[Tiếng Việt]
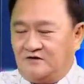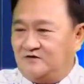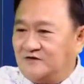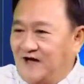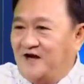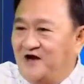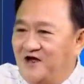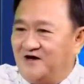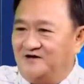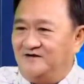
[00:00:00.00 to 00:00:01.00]
được thừa kế
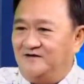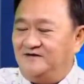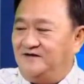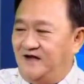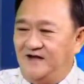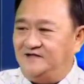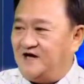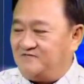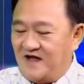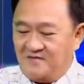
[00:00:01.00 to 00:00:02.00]
riêng uh-huh. thì
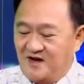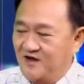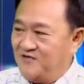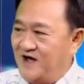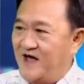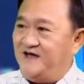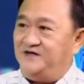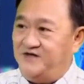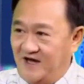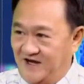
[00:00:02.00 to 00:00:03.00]
sau này mà nếu hai
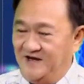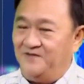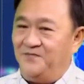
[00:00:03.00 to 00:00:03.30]
anh chị